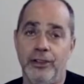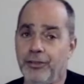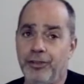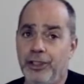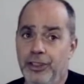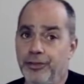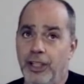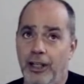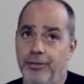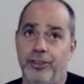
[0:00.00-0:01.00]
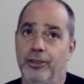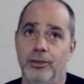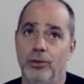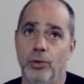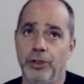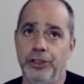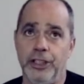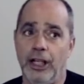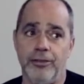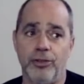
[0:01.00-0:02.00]
Definitiv Kraft. Ohne die
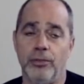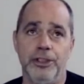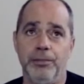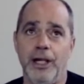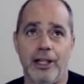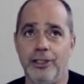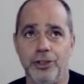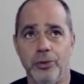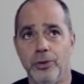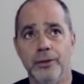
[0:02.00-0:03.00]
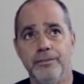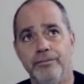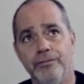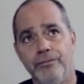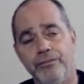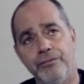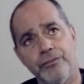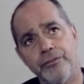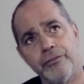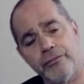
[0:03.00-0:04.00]
Kraft kommen wir die Berge nicht hoch
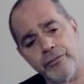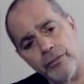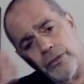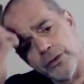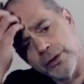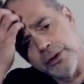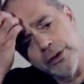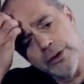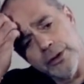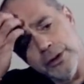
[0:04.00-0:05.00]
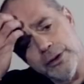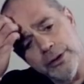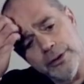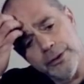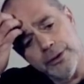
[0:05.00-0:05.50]
was, wie lange habt ihr geplant, unterwegs